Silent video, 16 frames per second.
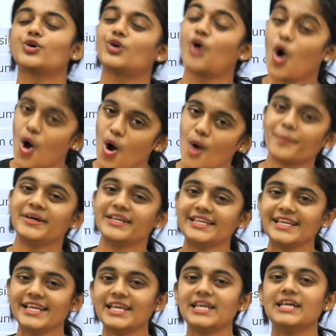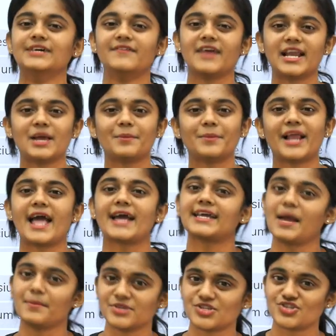कॉमनली अवेलेबल है
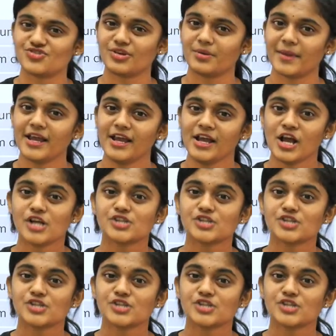केमिस्ट्री में